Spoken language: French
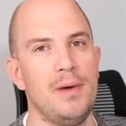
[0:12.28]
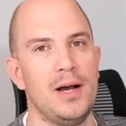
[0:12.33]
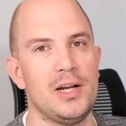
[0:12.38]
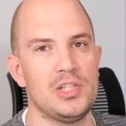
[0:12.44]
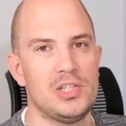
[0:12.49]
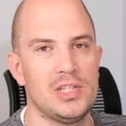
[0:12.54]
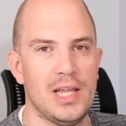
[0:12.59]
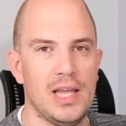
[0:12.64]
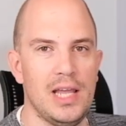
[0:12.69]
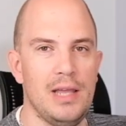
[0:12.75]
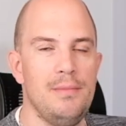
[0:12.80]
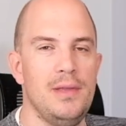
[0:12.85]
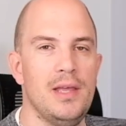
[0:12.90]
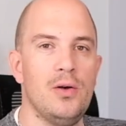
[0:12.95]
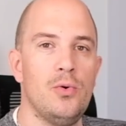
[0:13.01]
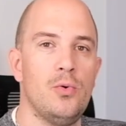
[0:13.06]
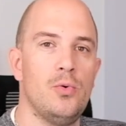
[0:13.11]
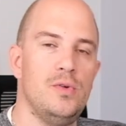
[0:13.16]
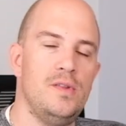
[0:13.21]
marche très
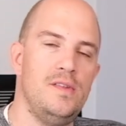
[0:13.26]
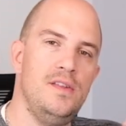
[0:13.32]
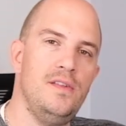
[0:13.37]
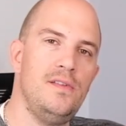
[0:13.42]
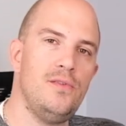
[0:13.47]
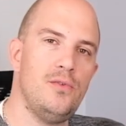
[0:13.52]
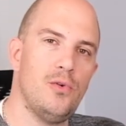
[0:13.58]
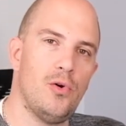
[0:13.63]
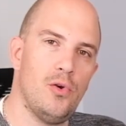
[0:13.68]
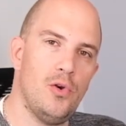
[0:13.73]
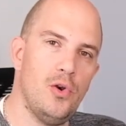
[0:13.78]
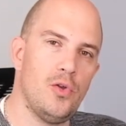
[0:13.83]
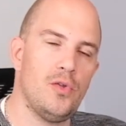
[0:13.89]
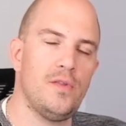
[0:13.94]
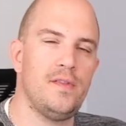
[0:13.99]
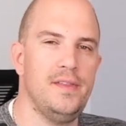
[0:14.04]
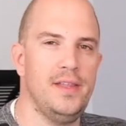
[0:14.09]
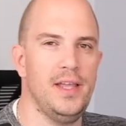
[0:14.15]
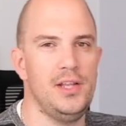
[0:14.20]
bien aussi sur
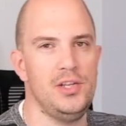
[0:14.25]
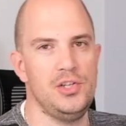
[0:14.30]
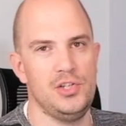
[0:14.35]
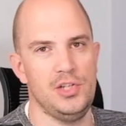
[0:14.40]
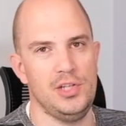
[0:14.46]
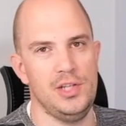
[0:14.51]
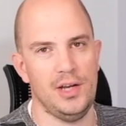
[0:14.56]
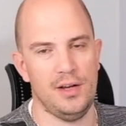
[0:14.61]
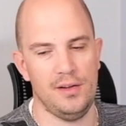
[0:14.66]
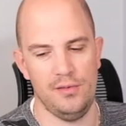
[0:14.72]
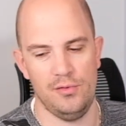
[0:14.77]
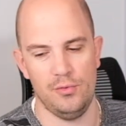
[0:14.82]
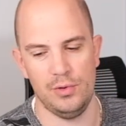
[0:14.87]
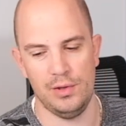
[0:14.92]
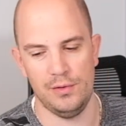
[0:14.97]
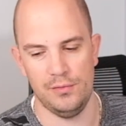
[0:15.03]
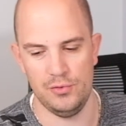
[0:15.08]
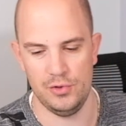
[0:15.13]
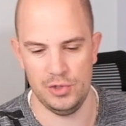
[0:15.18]
l'ancienne génération
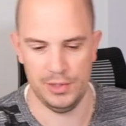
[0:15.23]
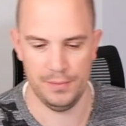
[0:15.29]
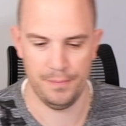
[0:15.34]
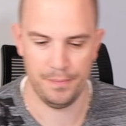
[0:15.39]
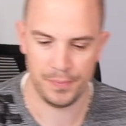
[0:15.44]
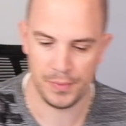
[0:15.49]
des Fuji.